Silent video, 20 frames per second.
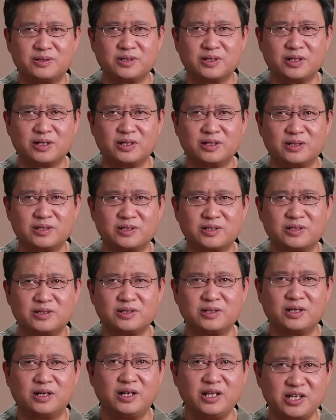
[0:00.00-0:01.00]
这个
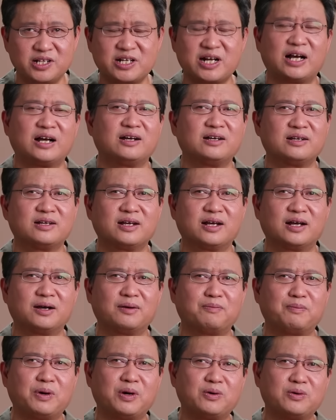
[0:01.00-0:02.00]
立场
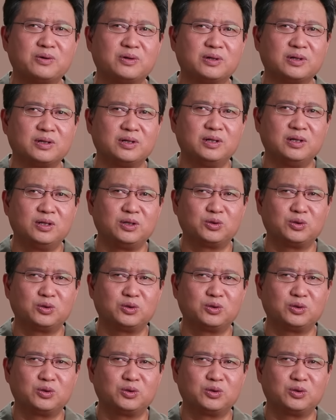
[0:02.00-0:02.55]
啊，包括